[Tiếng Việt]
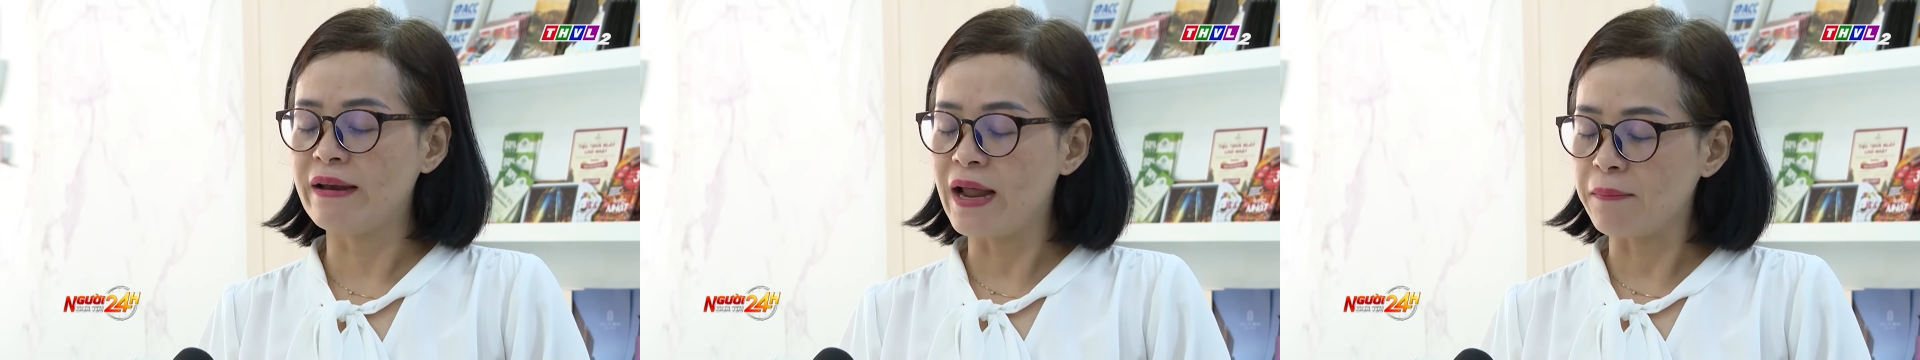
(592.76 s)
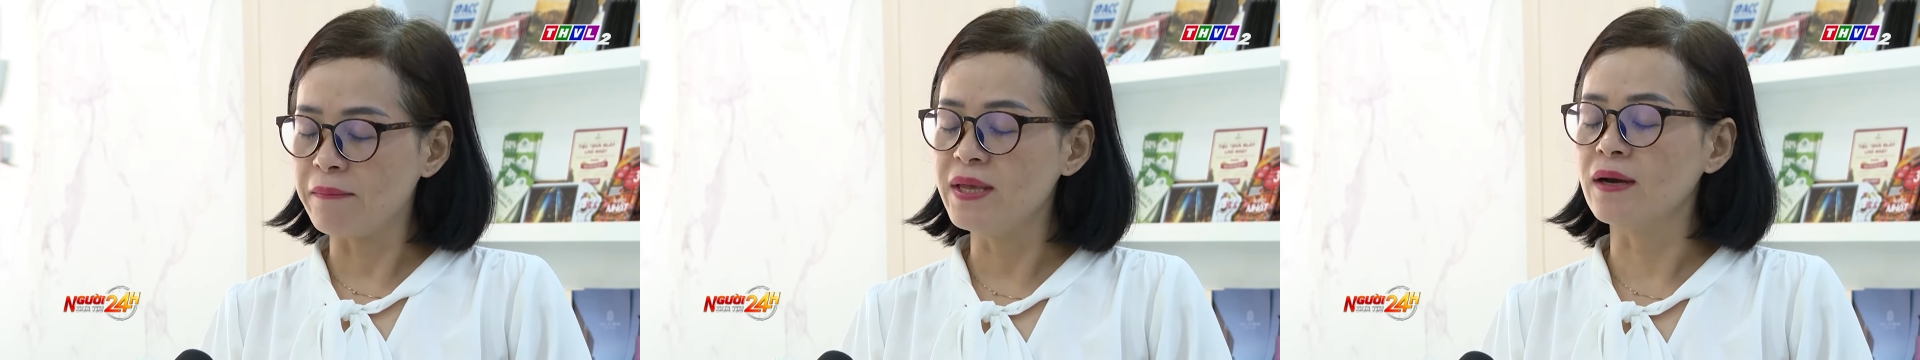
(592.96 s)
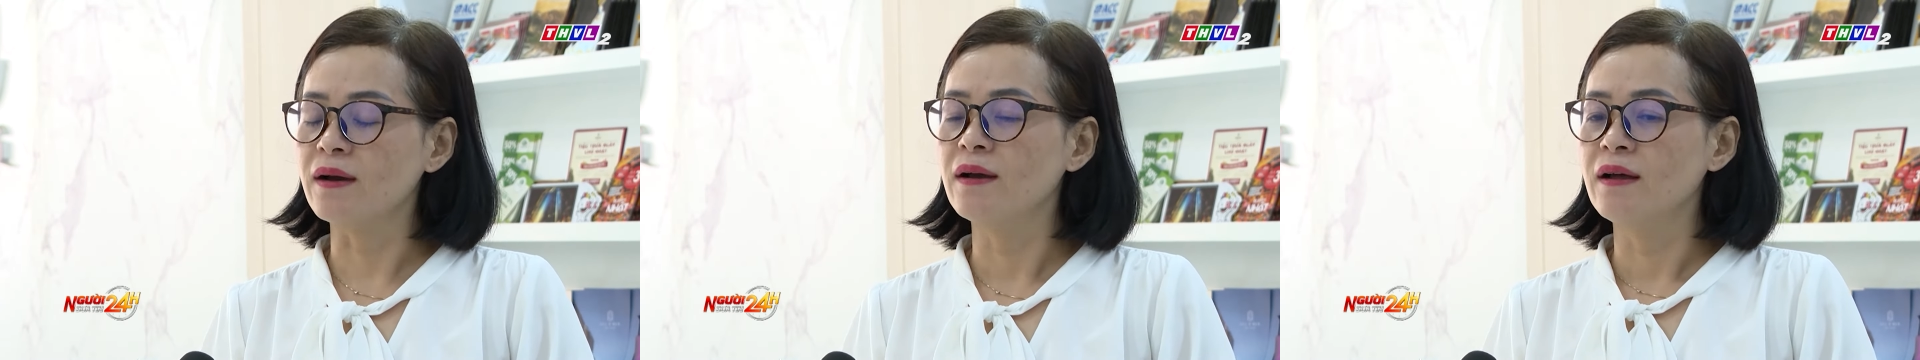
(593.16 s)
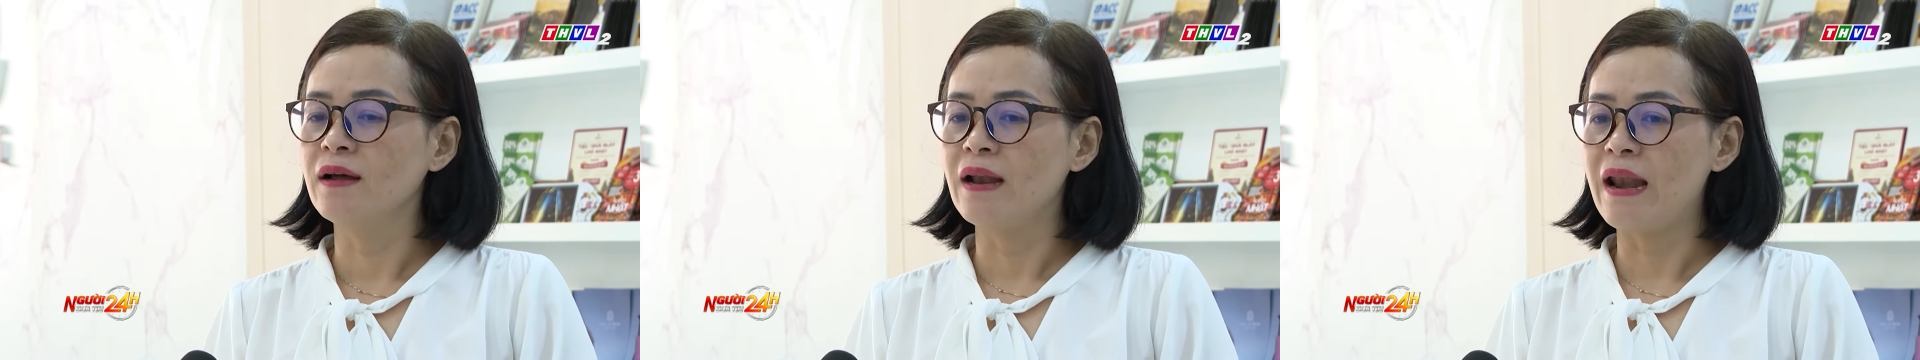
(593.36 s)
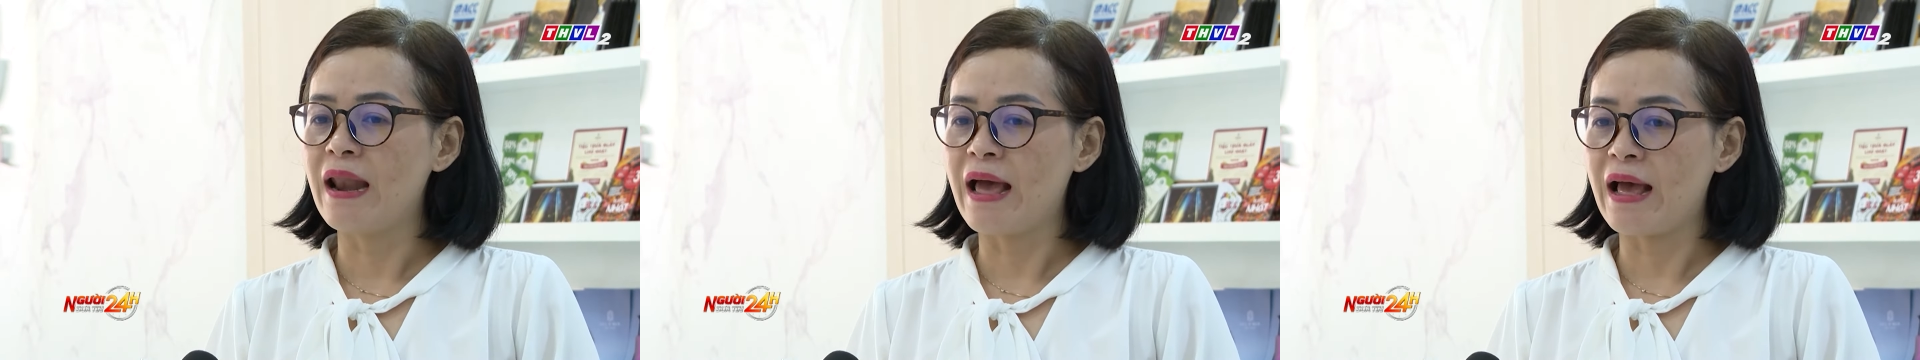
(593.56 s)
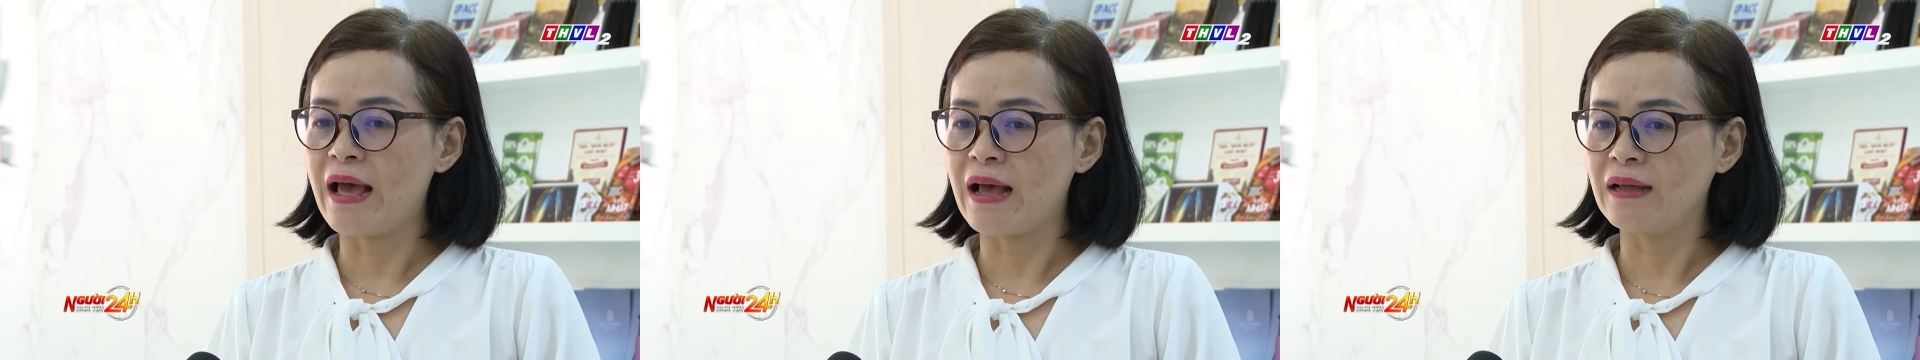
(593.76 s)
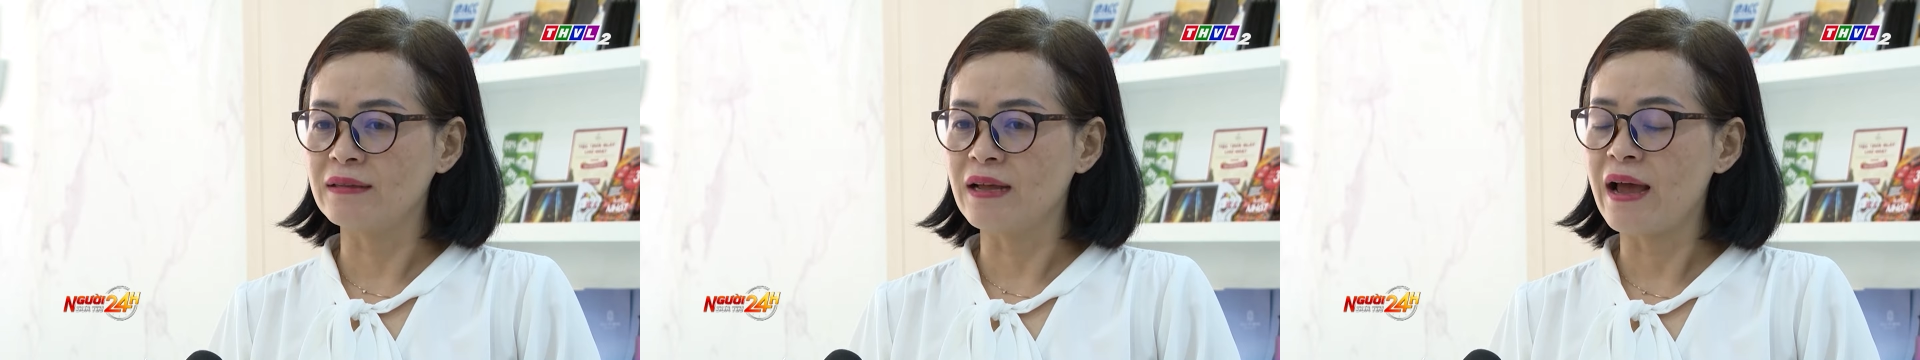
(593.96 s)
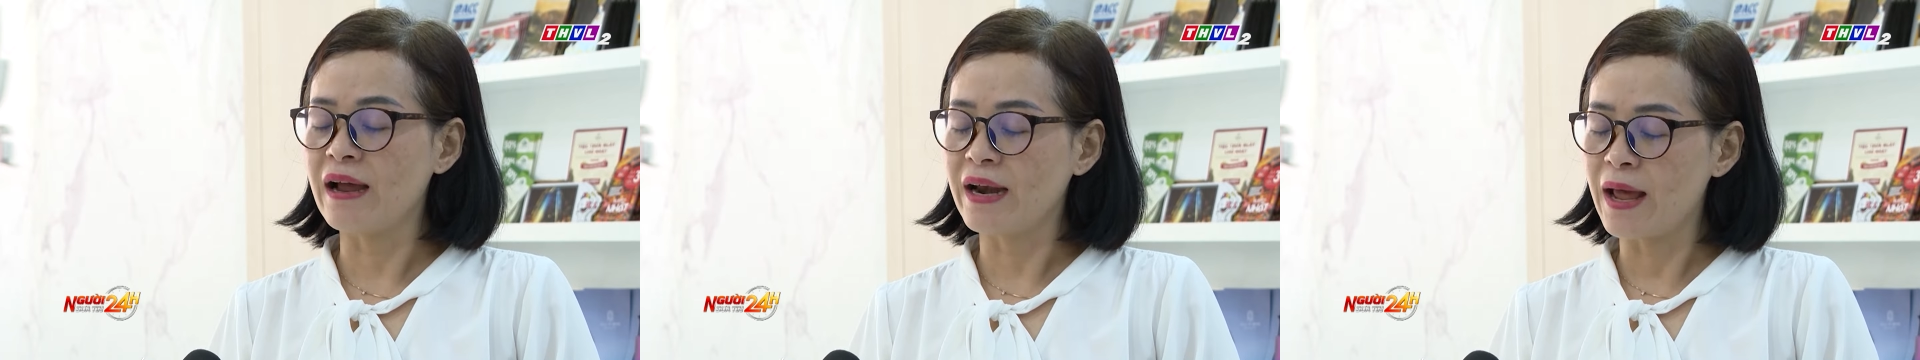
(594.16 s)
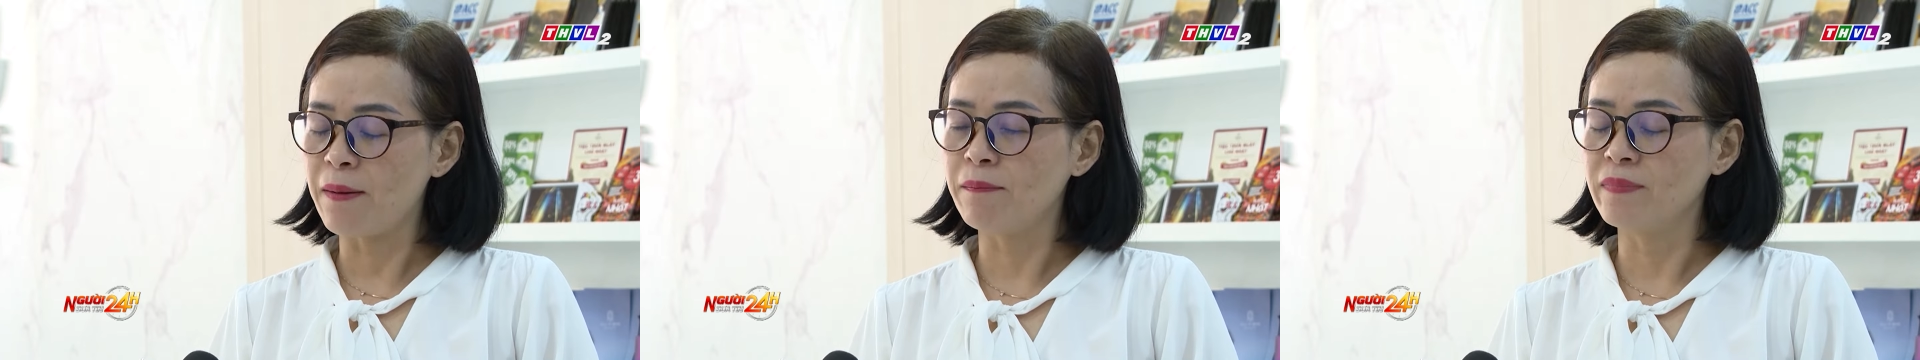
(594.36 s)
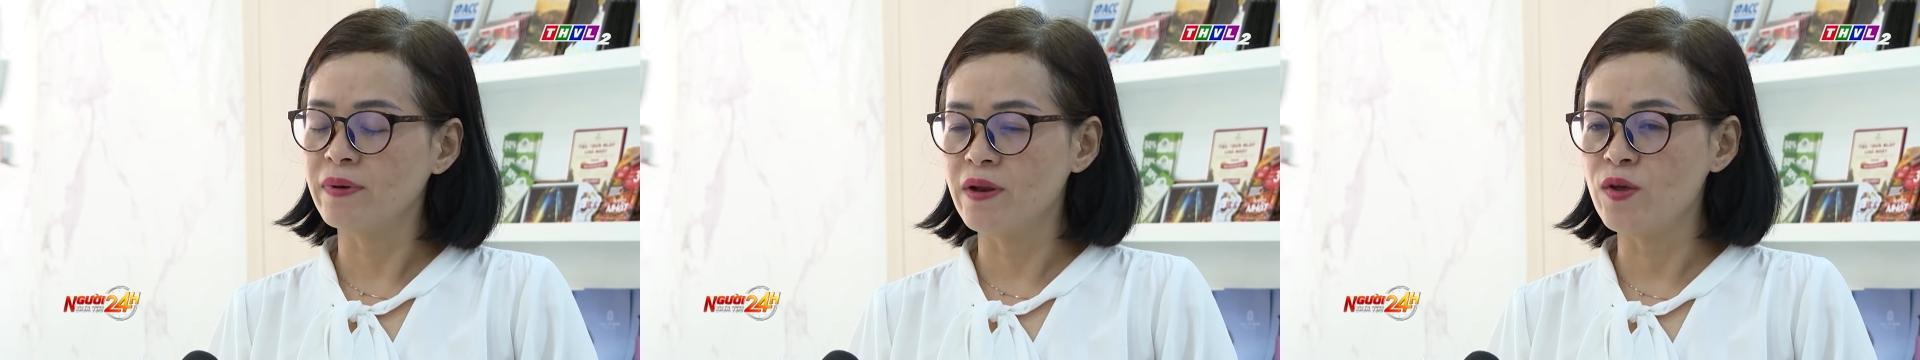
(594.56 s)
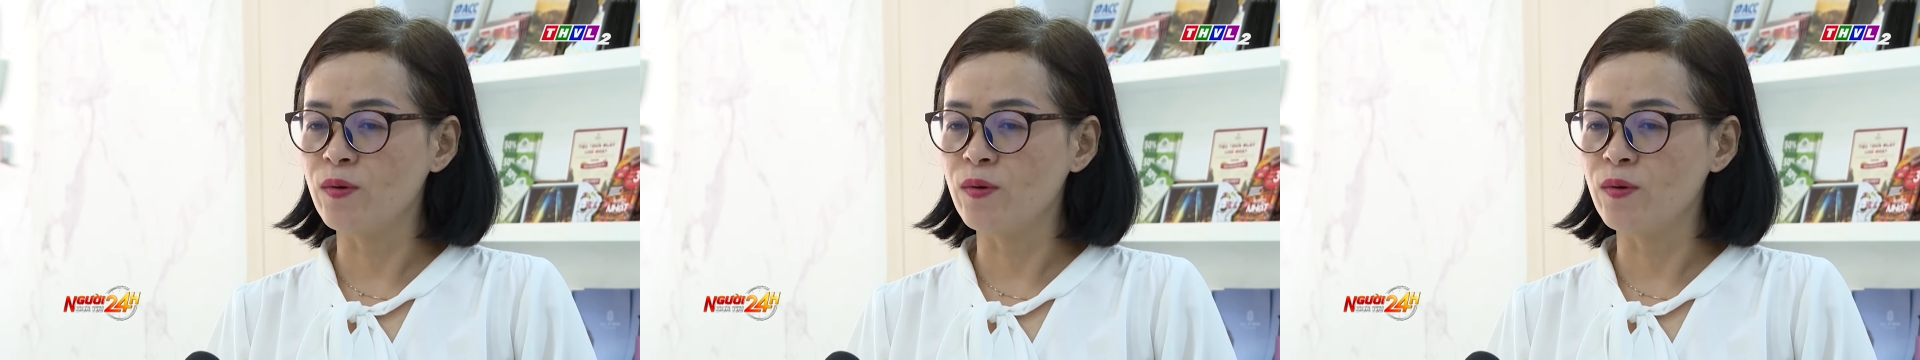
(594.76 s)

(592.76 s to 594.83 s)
đặc biệt là hàng năm